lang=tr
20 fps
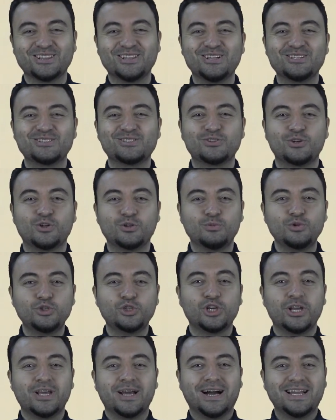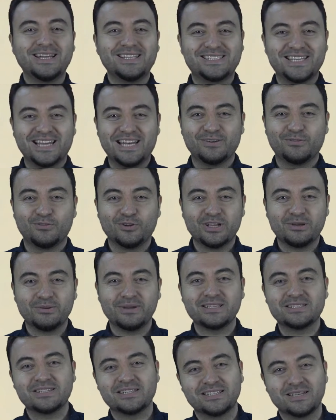Nasıl olmuş? Hani telefona
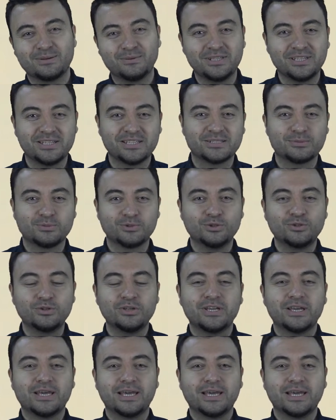benzetebiliriz bunu.